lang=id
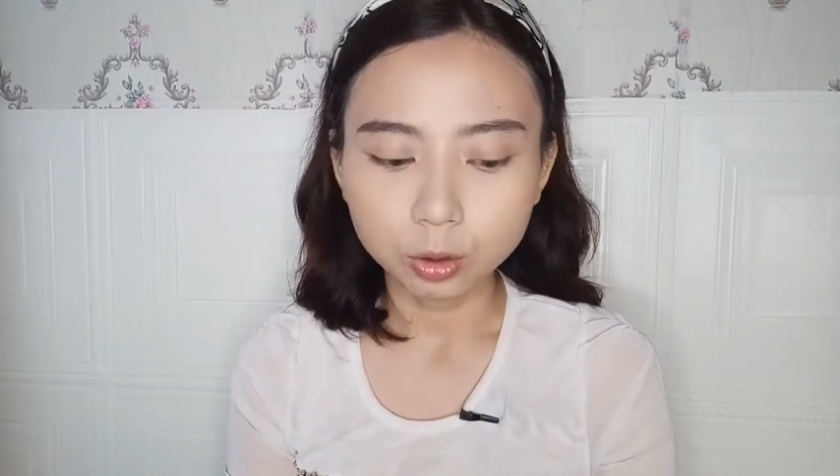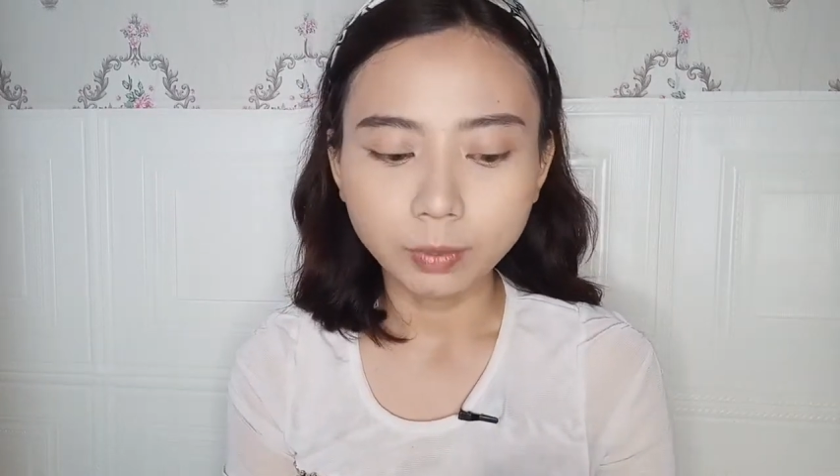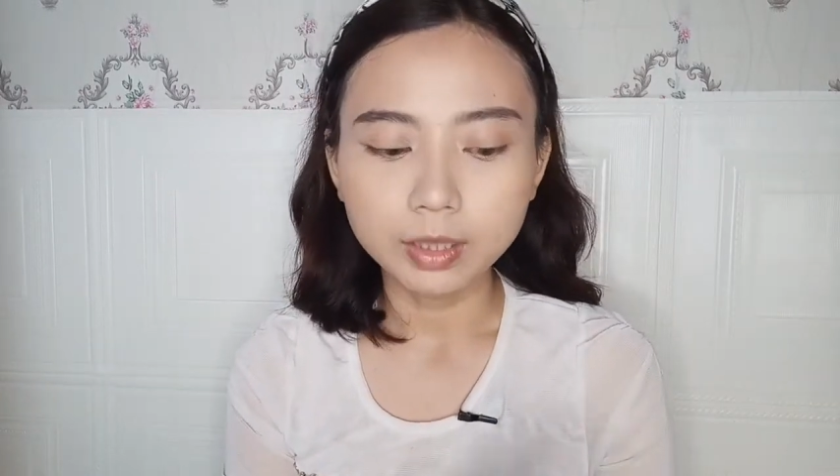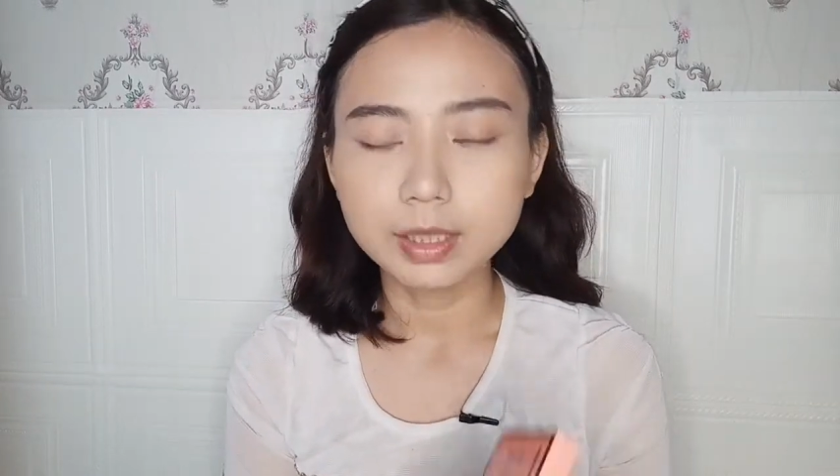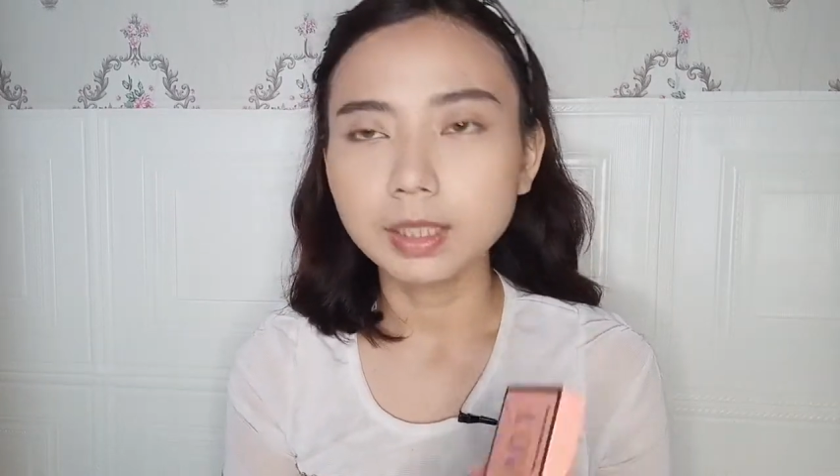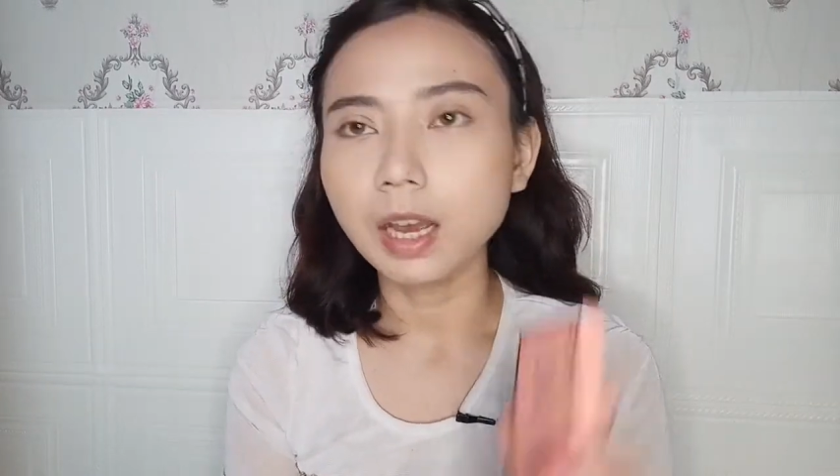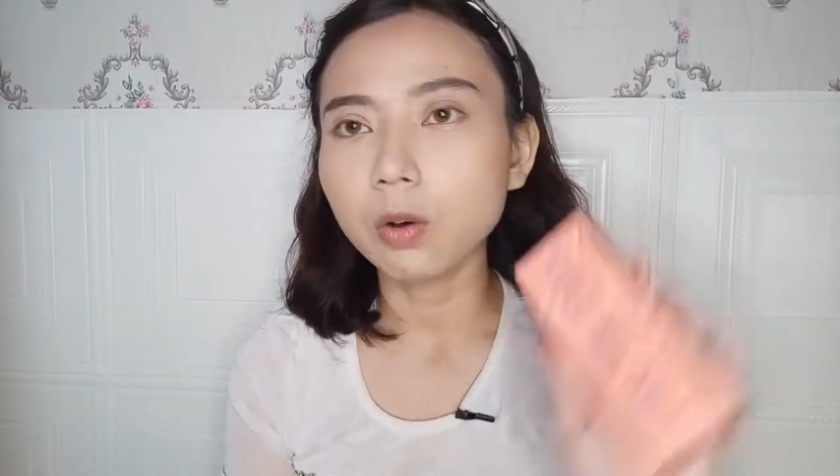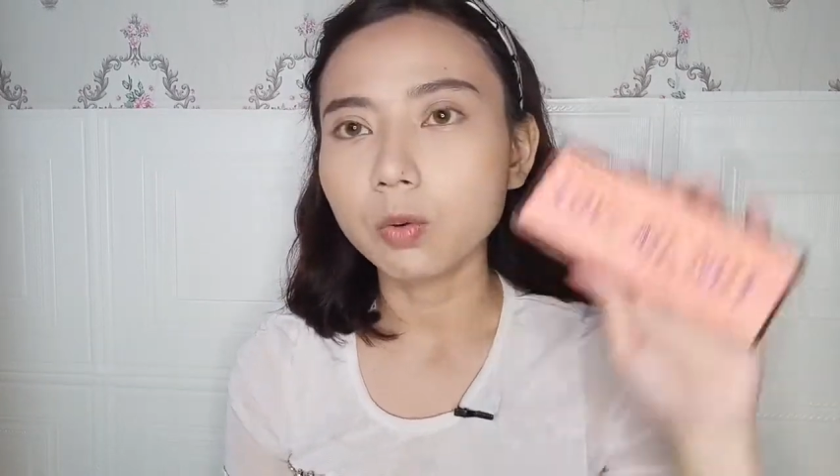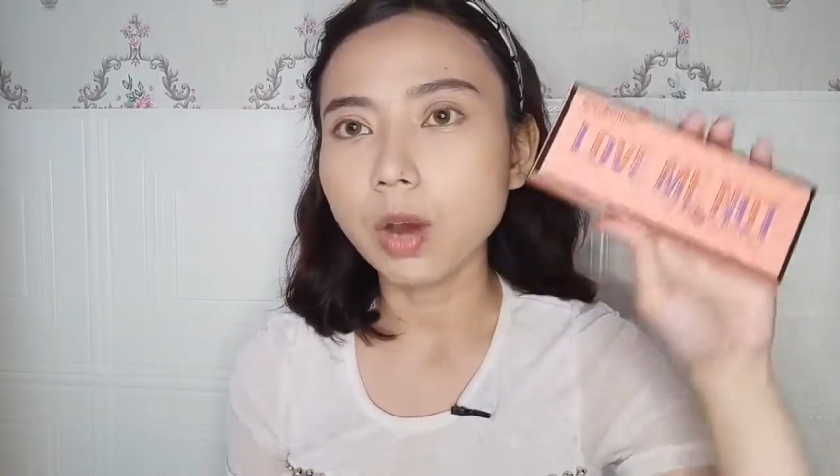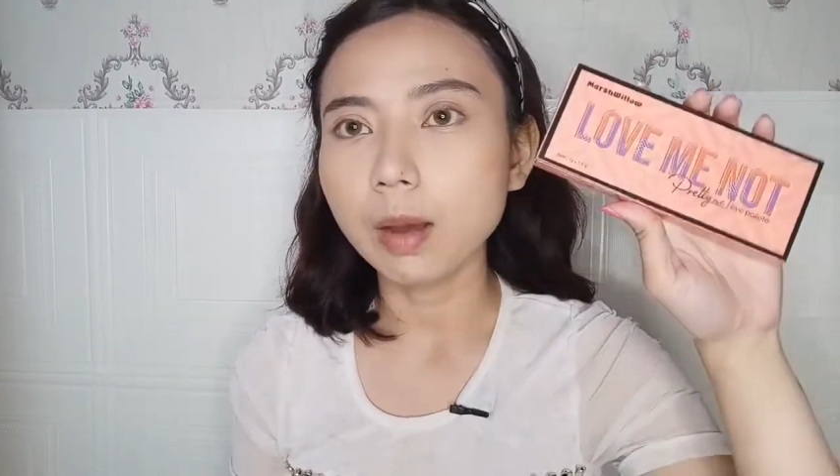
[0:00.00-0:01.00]
Cuman di sini
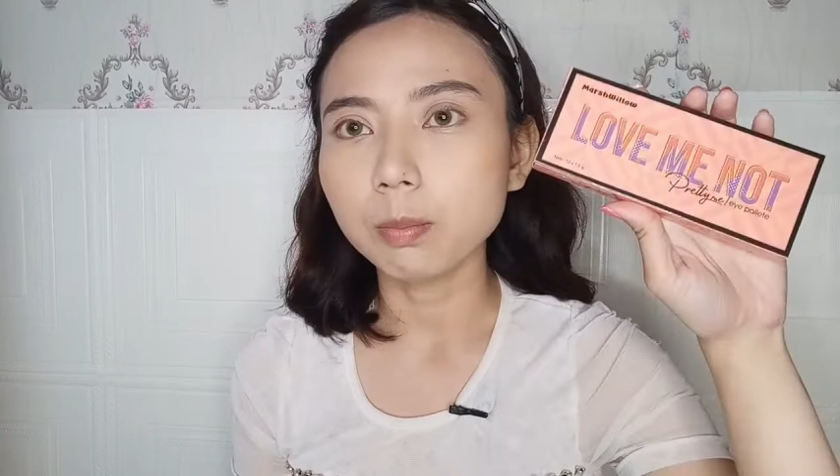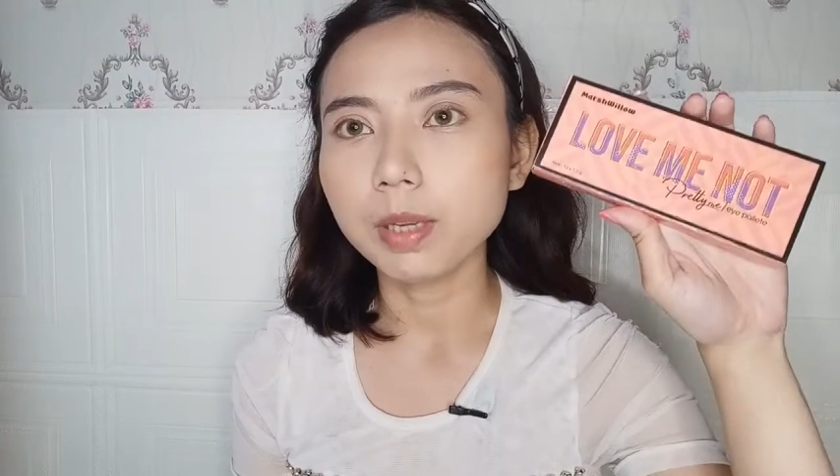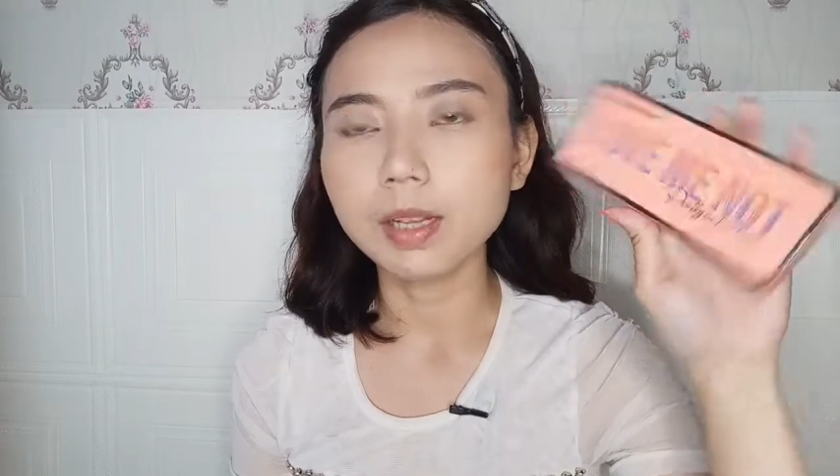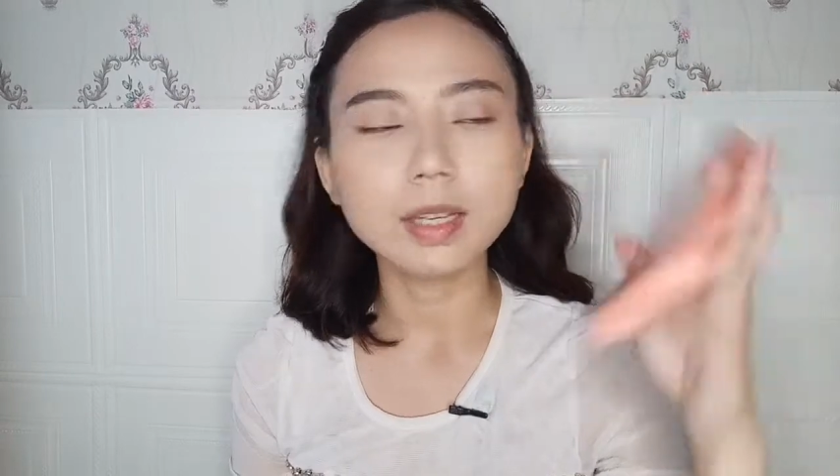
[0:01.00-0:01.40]
aku ambil